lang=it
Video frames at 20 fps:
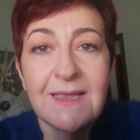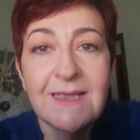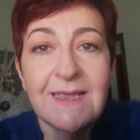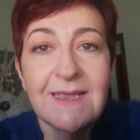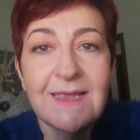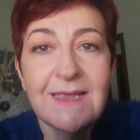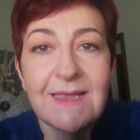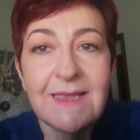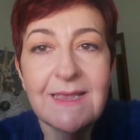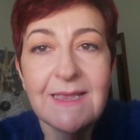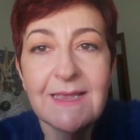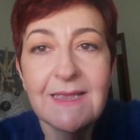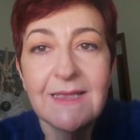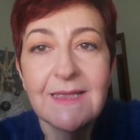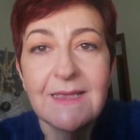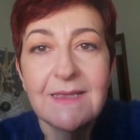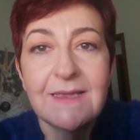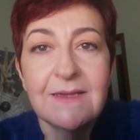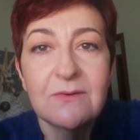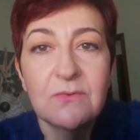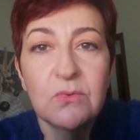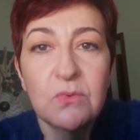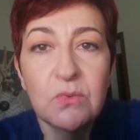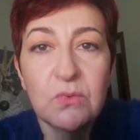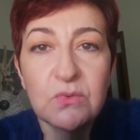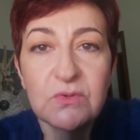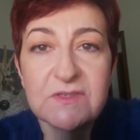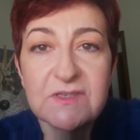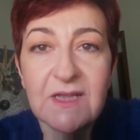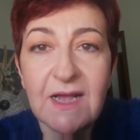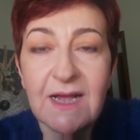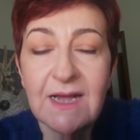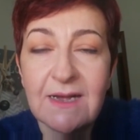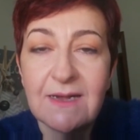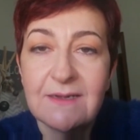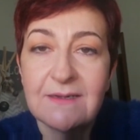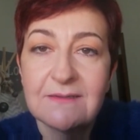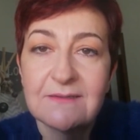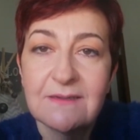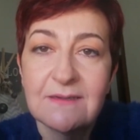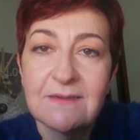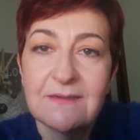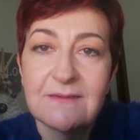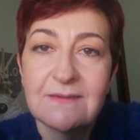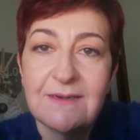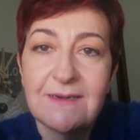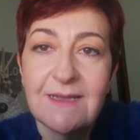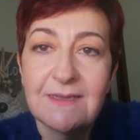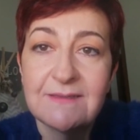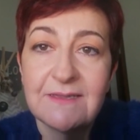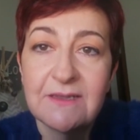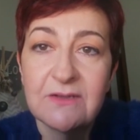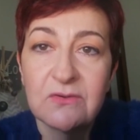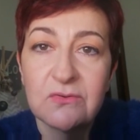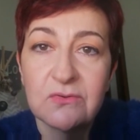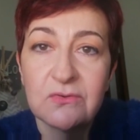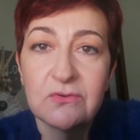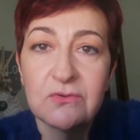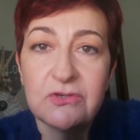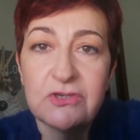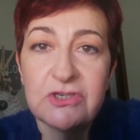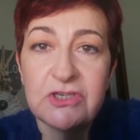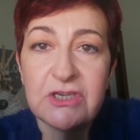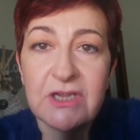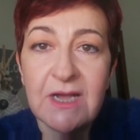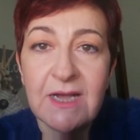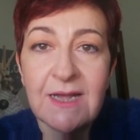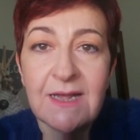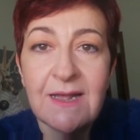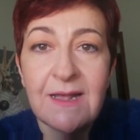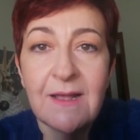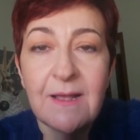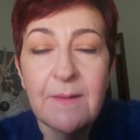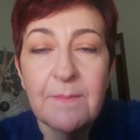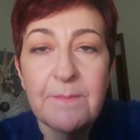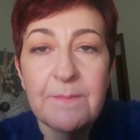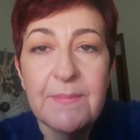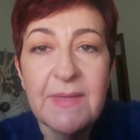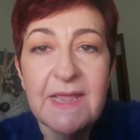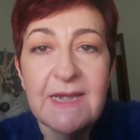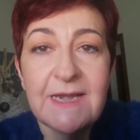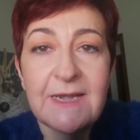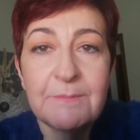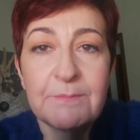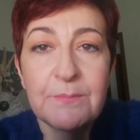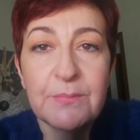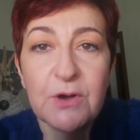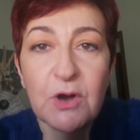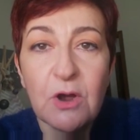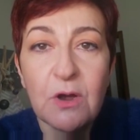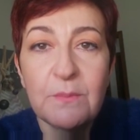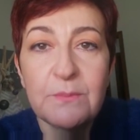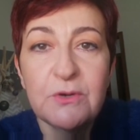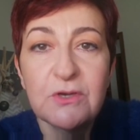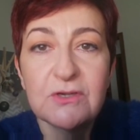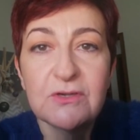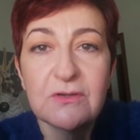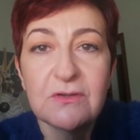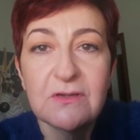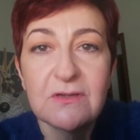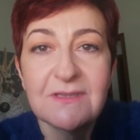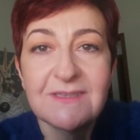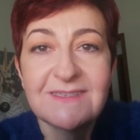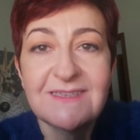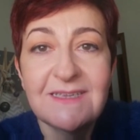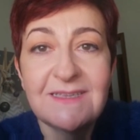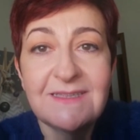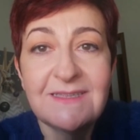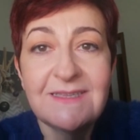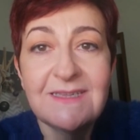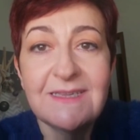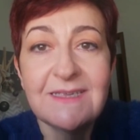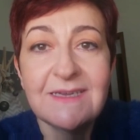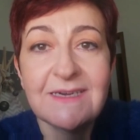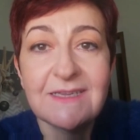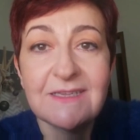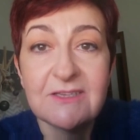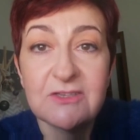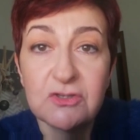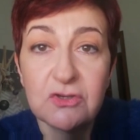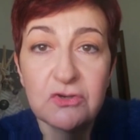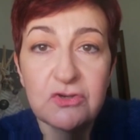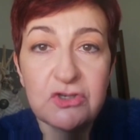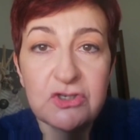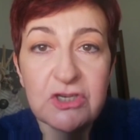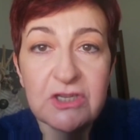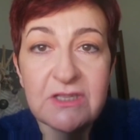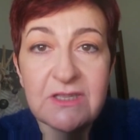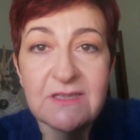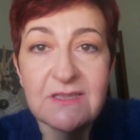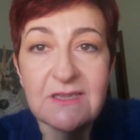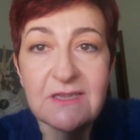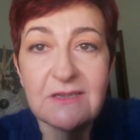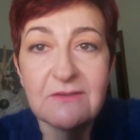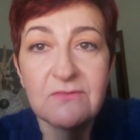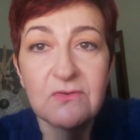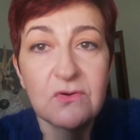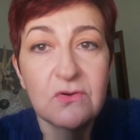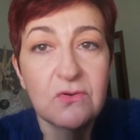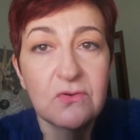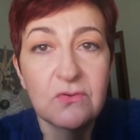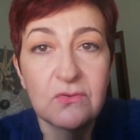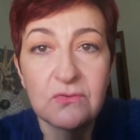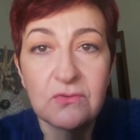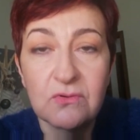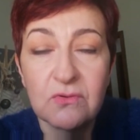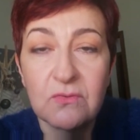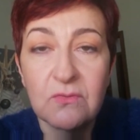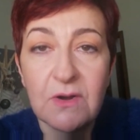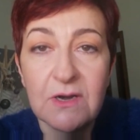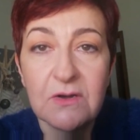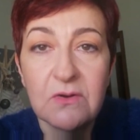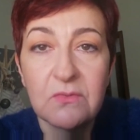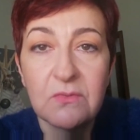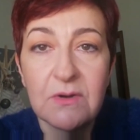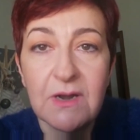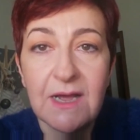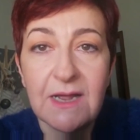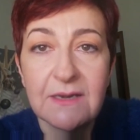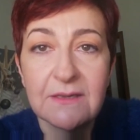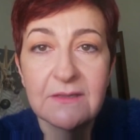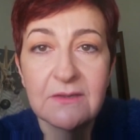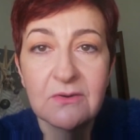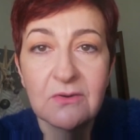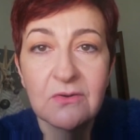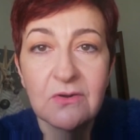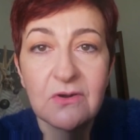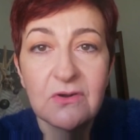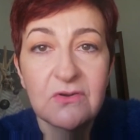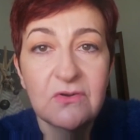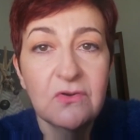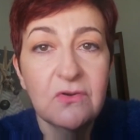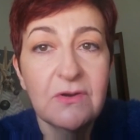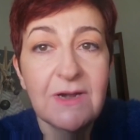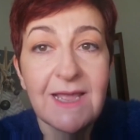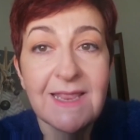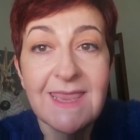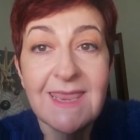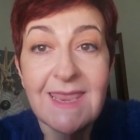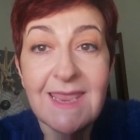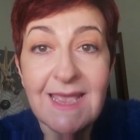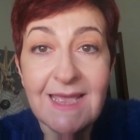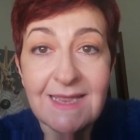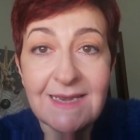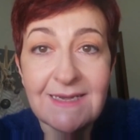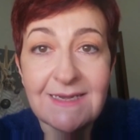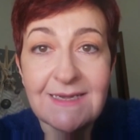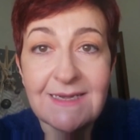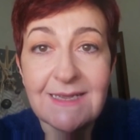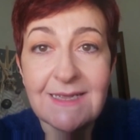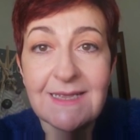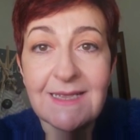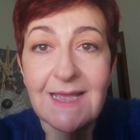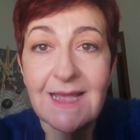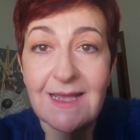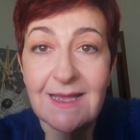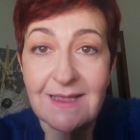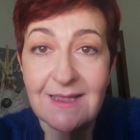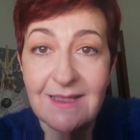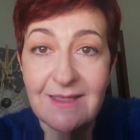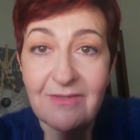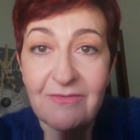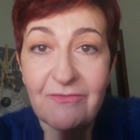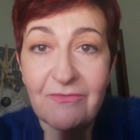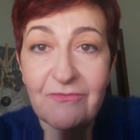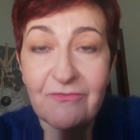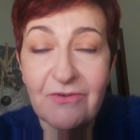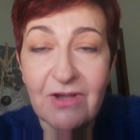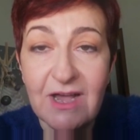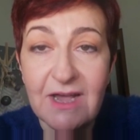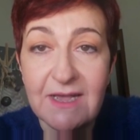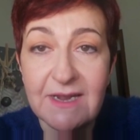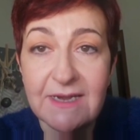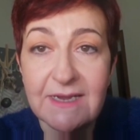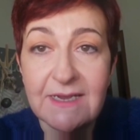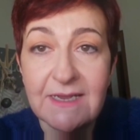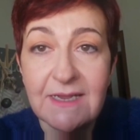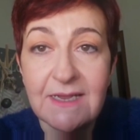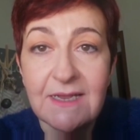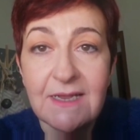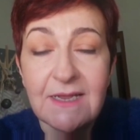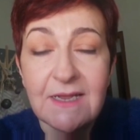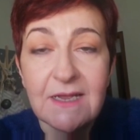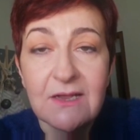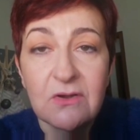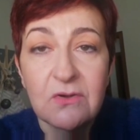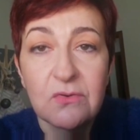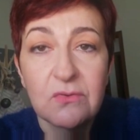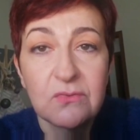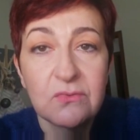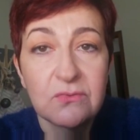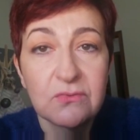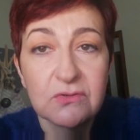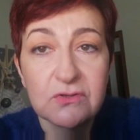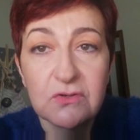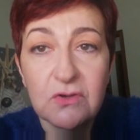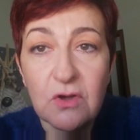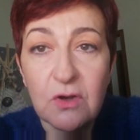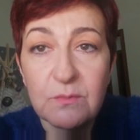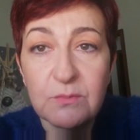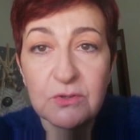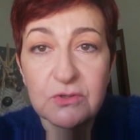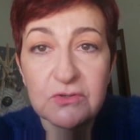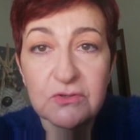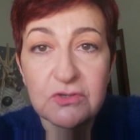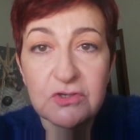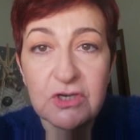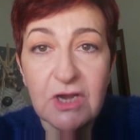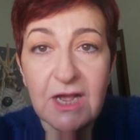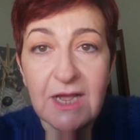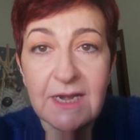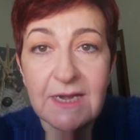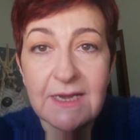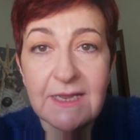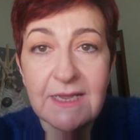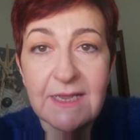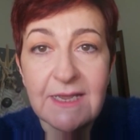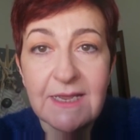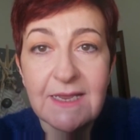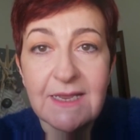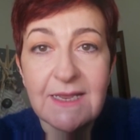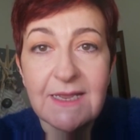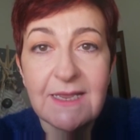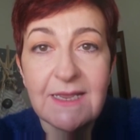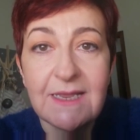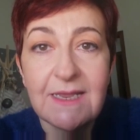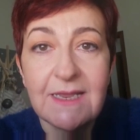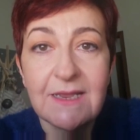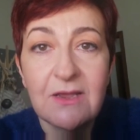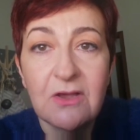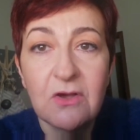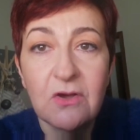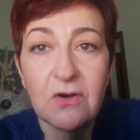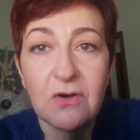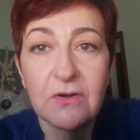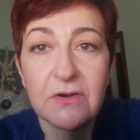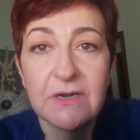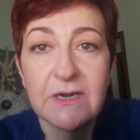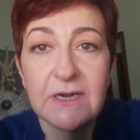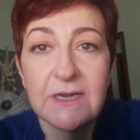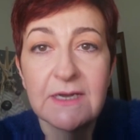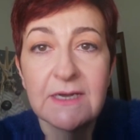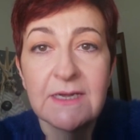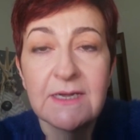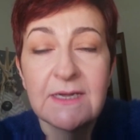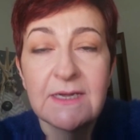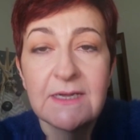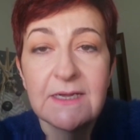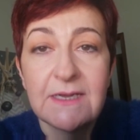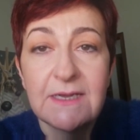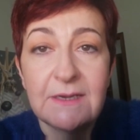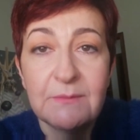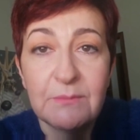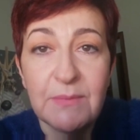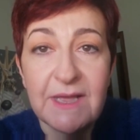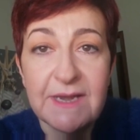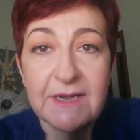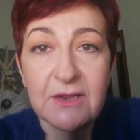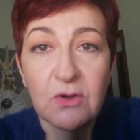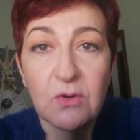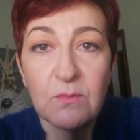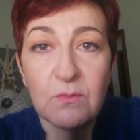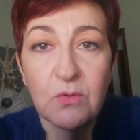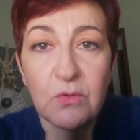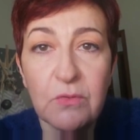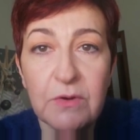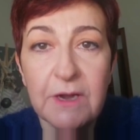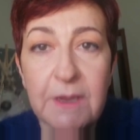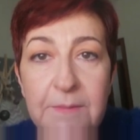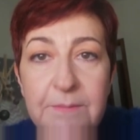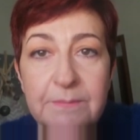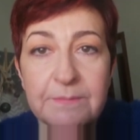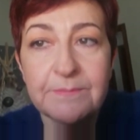che usa la tecnologia per il proprio sentire soggettivo contro qualcun altro. Non ha niente a che fare con uno scopo sociale e con il bene comune.